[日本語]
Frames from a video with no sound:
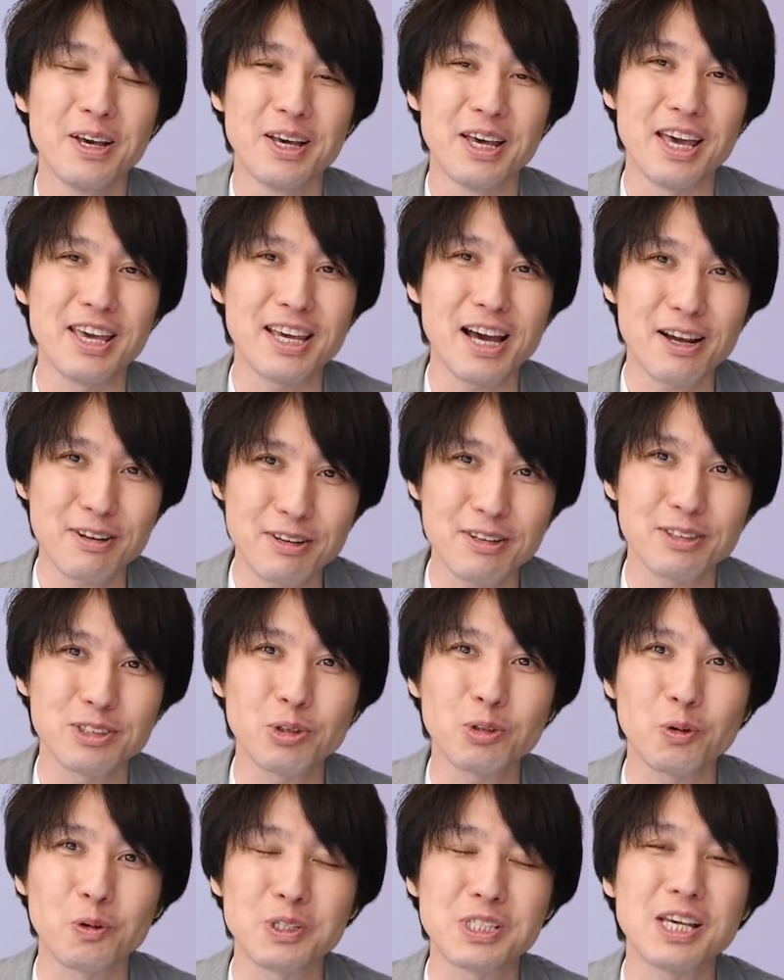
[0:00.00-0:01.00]
え、やる
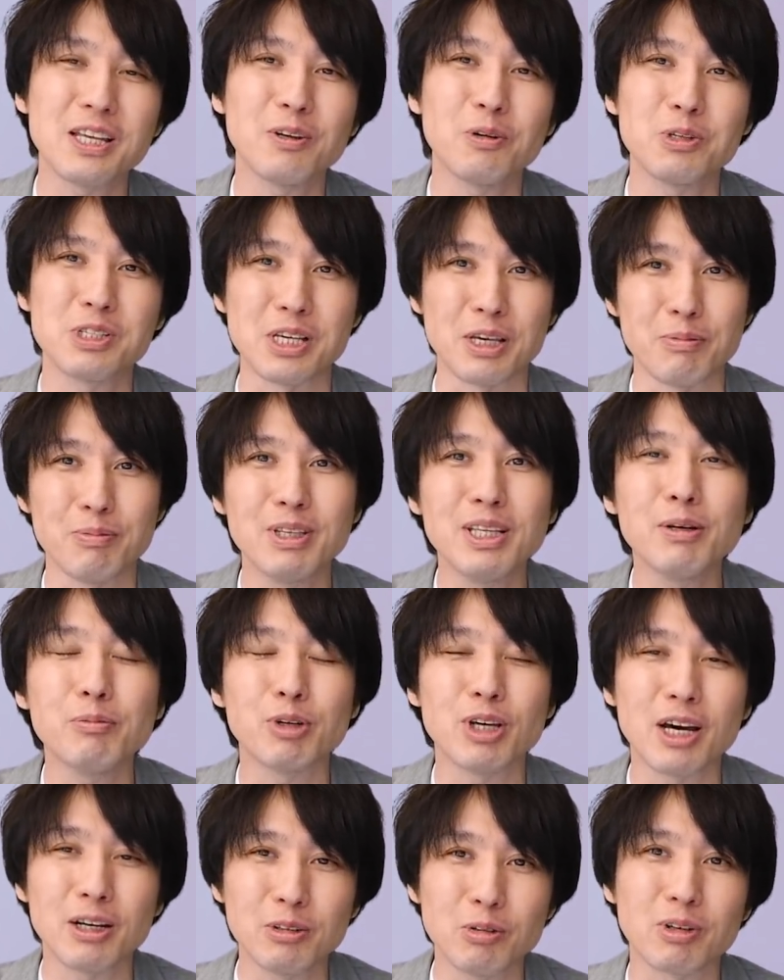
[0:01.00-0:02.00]
ちょっと教えてほしい。みんな
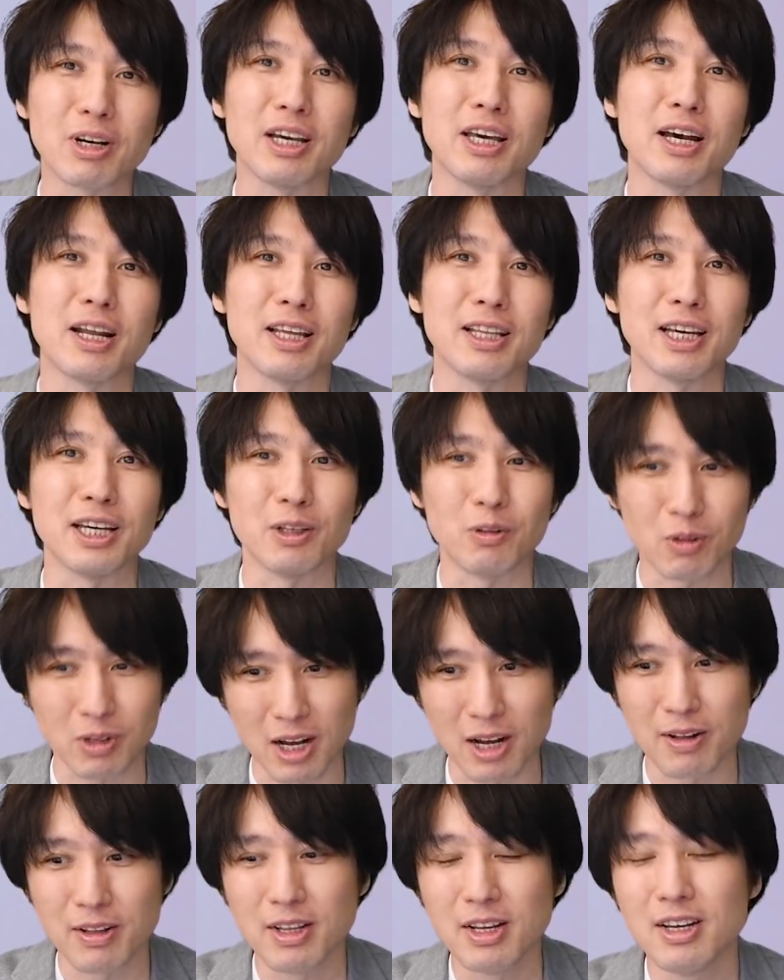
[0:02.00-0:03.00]
もやるのかやらないの
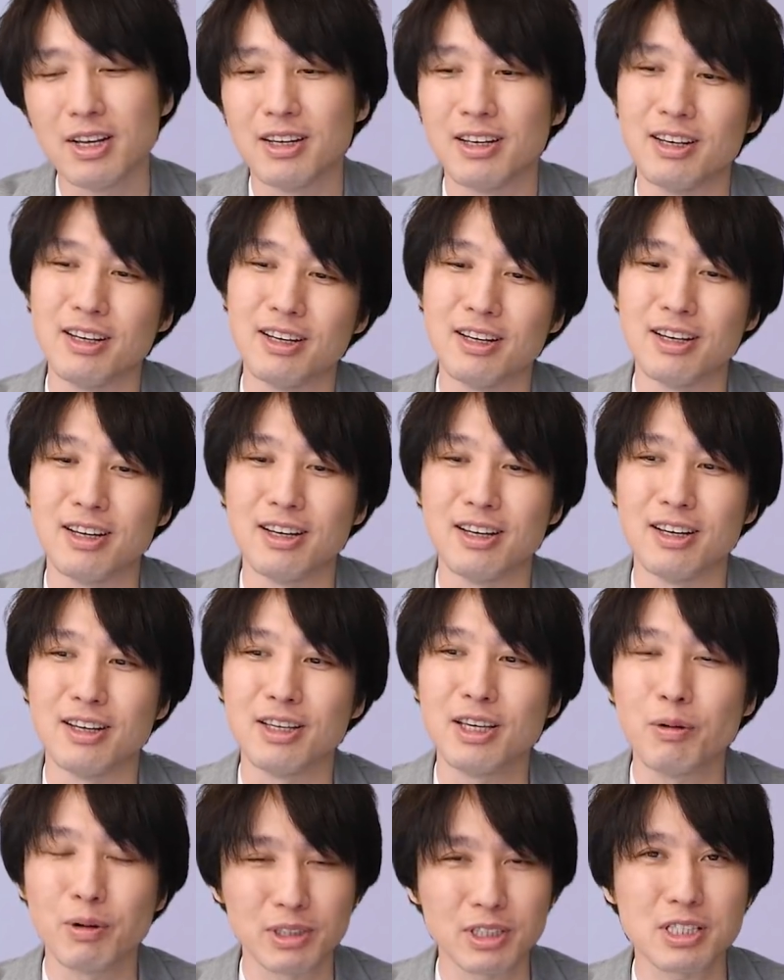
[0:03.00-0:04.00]
か。
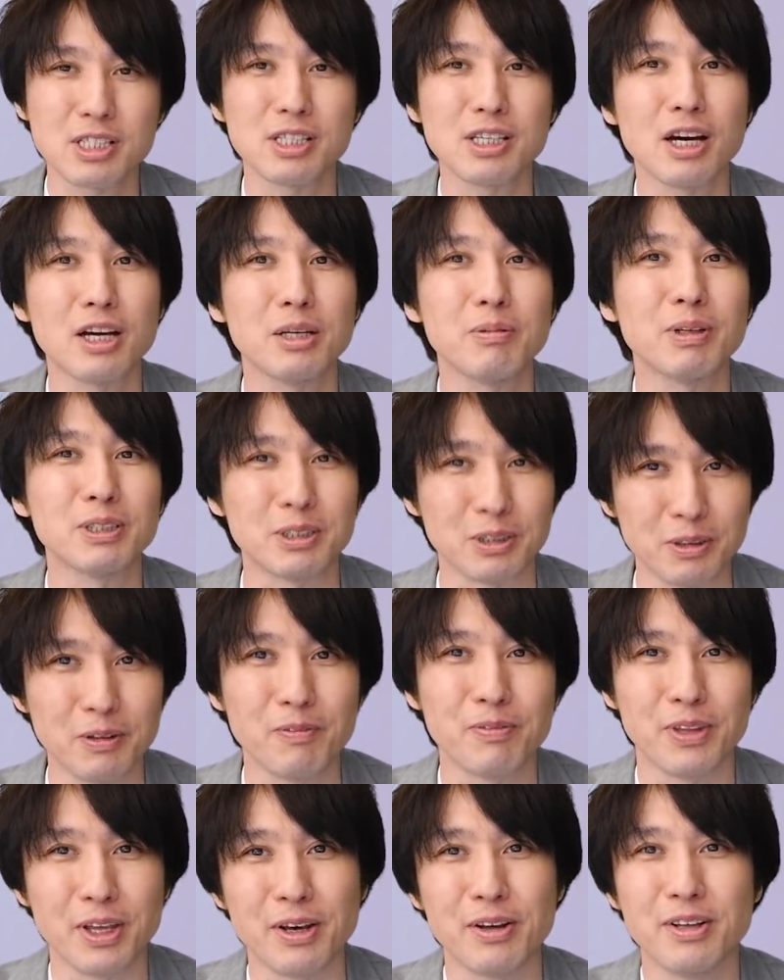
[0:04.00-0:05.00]
えー、いや、私やりますよ。
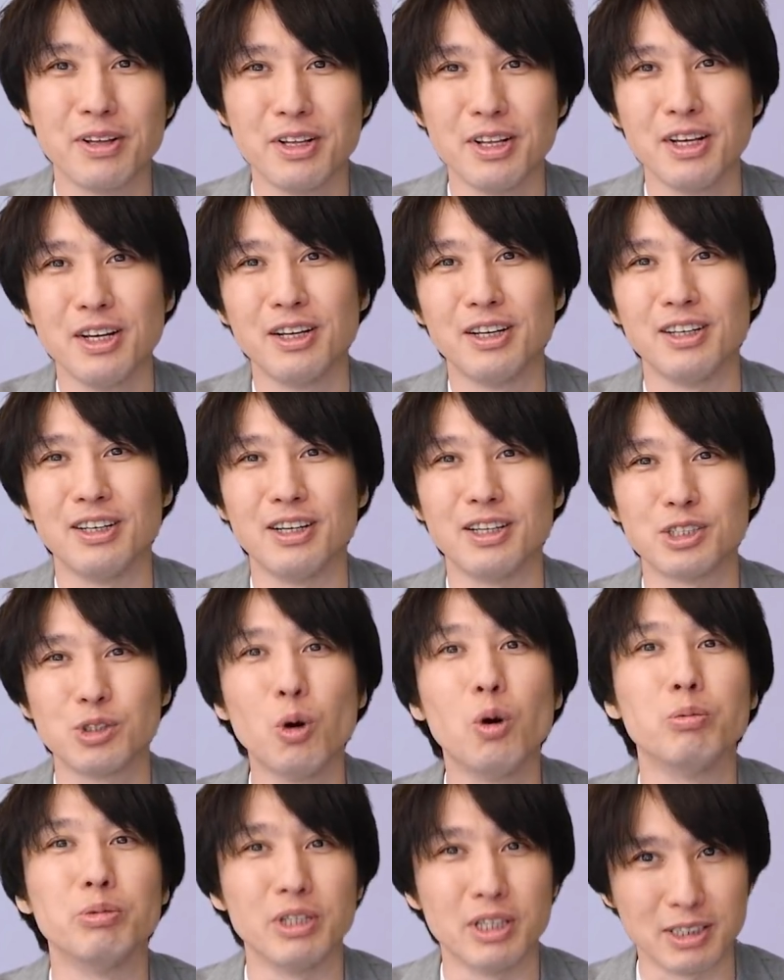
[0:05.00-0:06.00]
ね。えー、
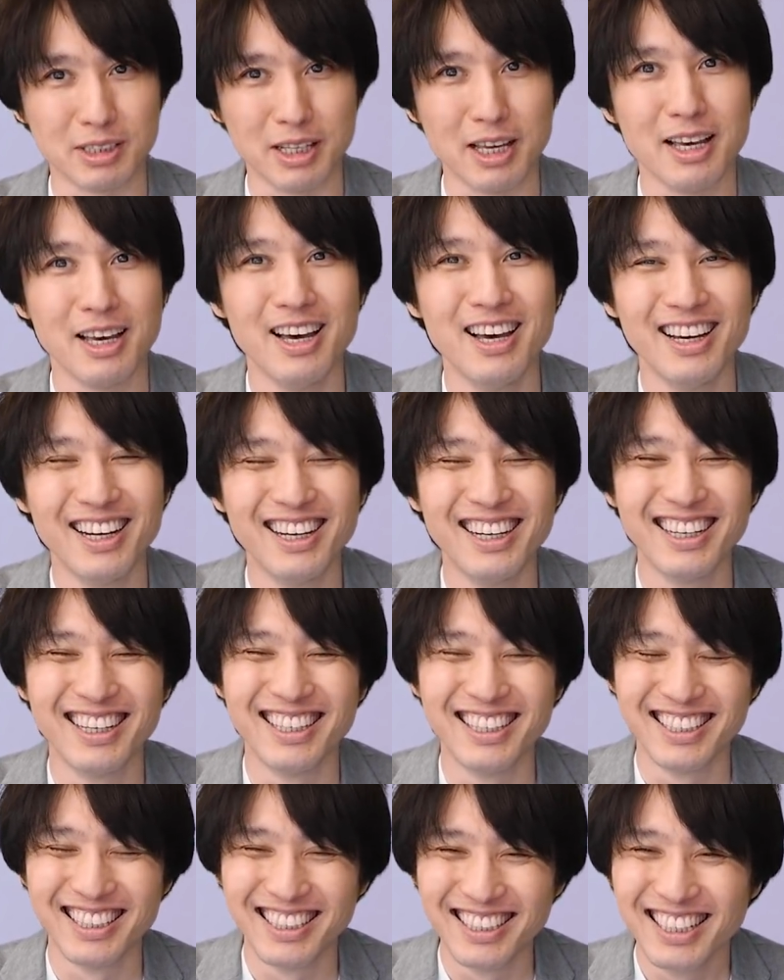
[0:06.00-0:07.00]
勝負ですね。
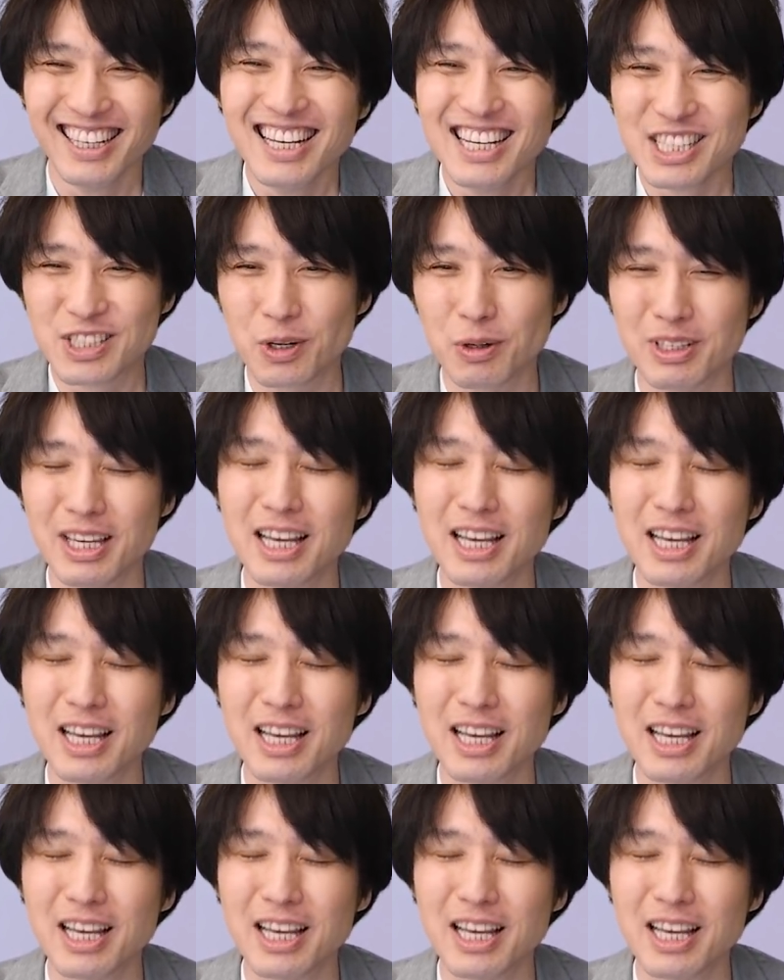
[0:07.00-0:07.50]
そ